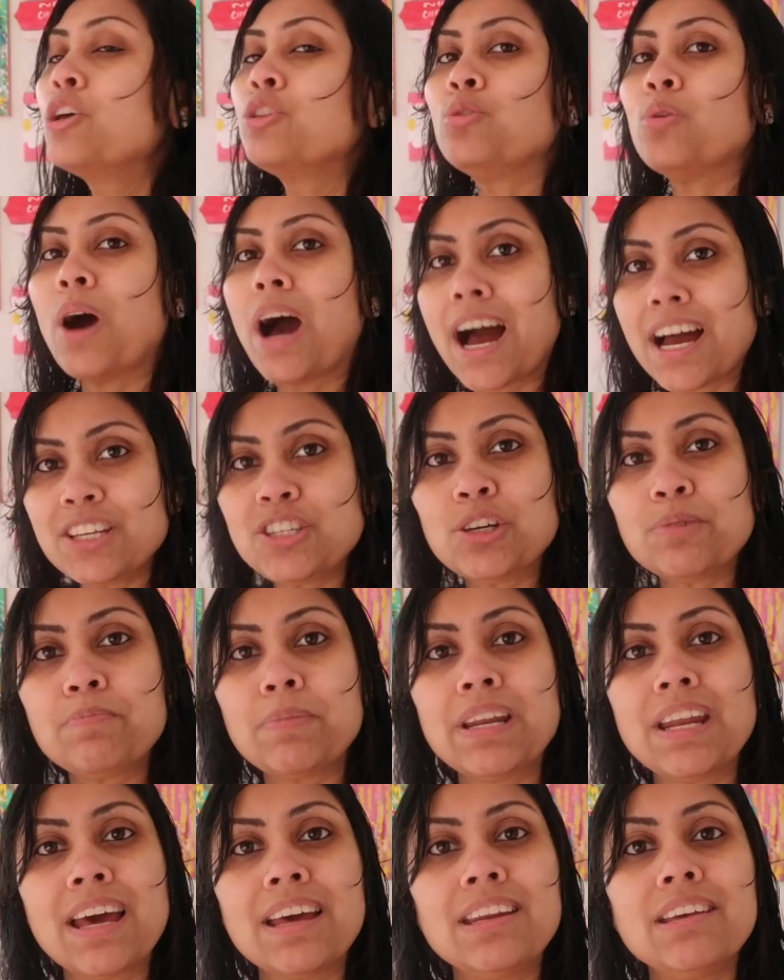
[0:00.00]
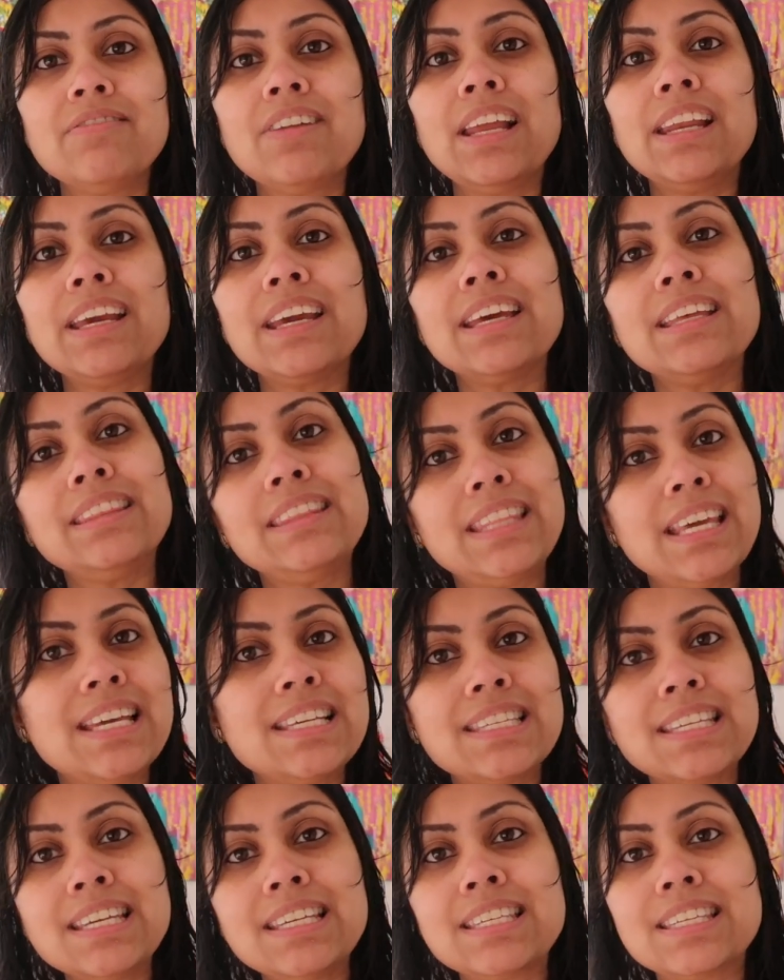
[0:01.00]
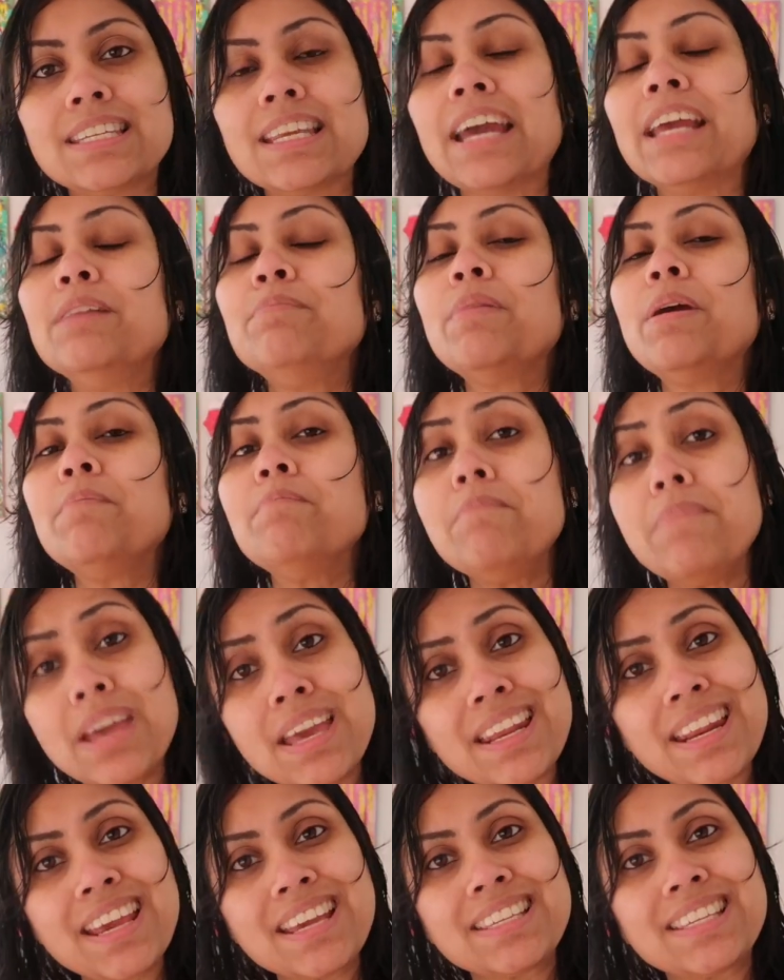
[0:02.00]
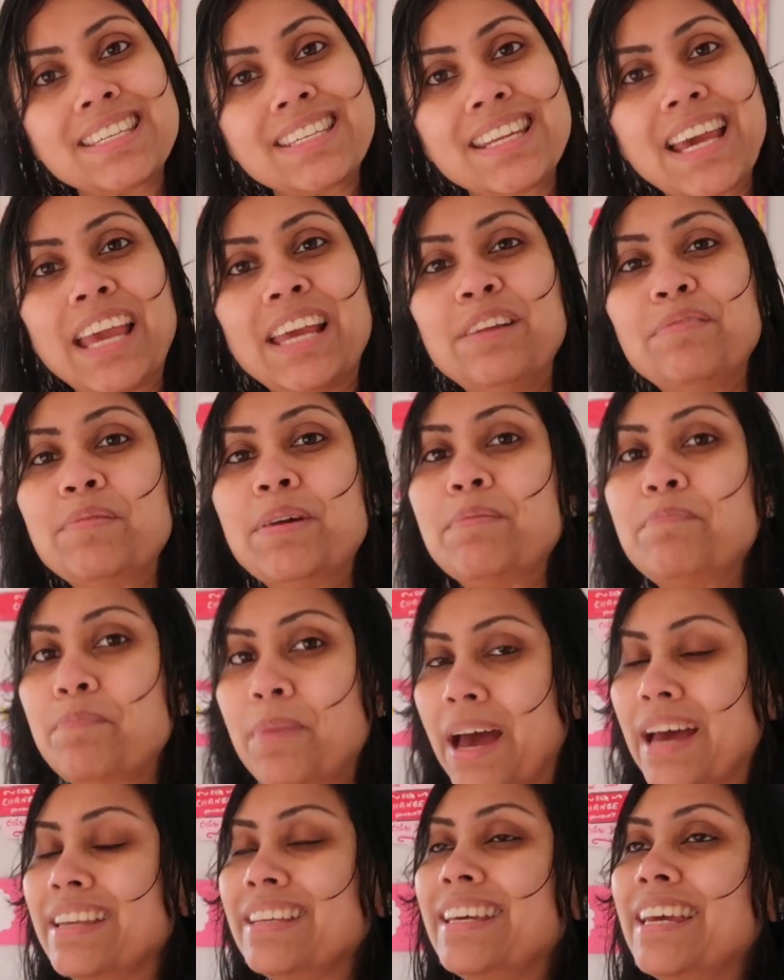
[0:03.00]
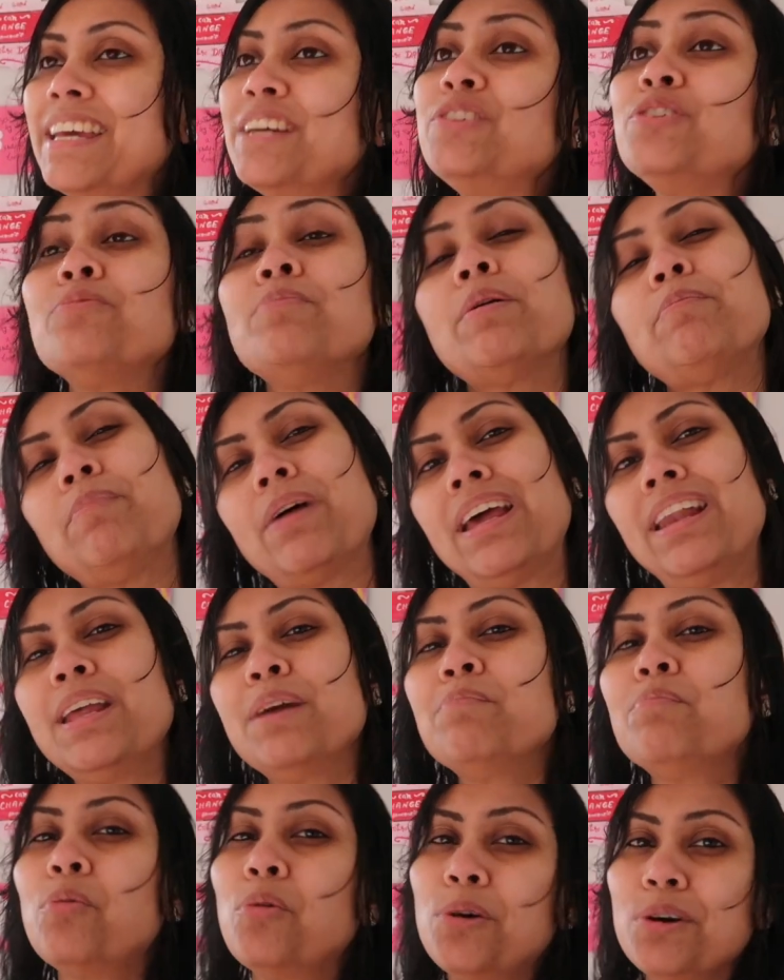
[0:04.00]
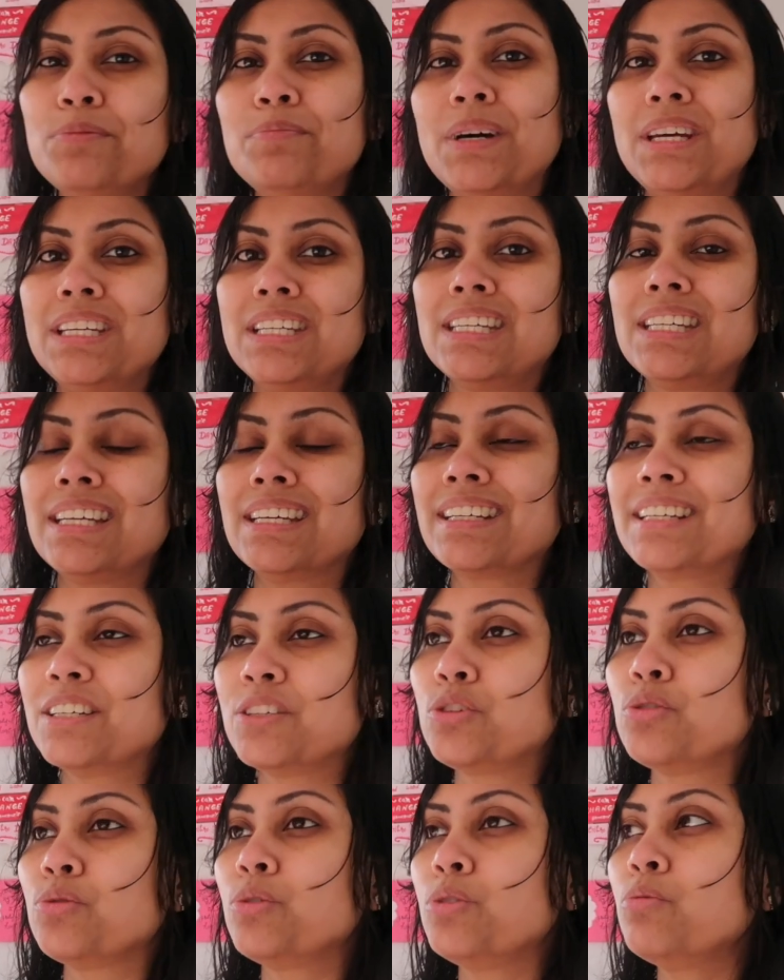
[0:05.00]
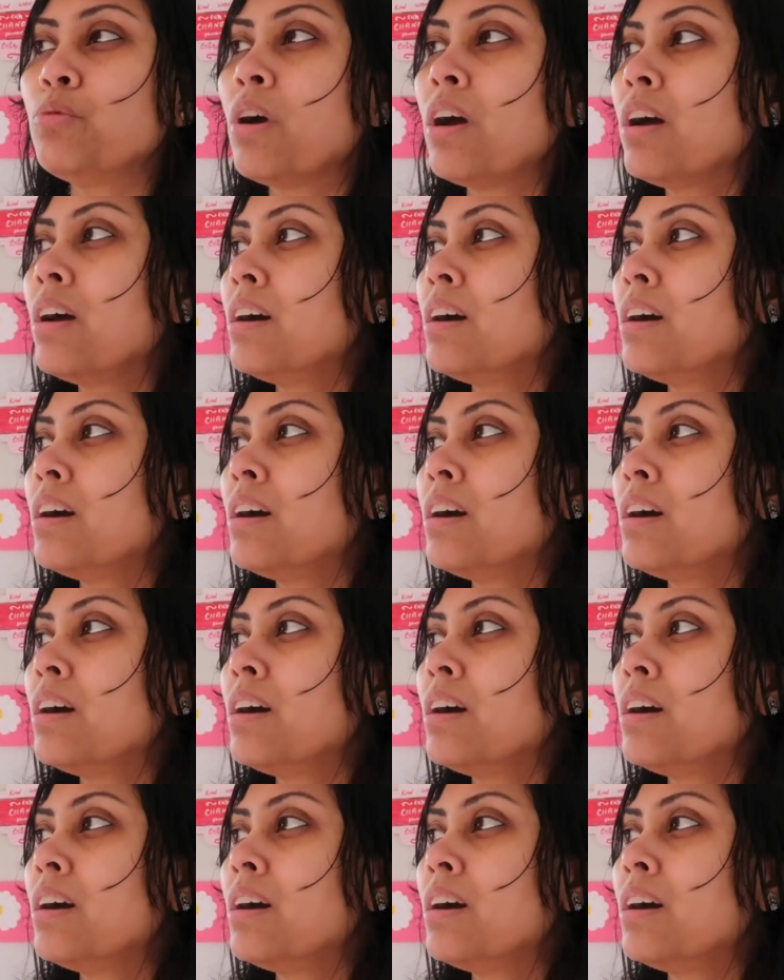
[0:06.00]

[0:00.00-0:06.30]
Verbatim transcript: तो आज हम बनाने वाले हैं देसी स्टाइल में मेरे स्टाइल में पैनकेक जो मैं पहले बहुत बारी शेयर कर चुकी हूँ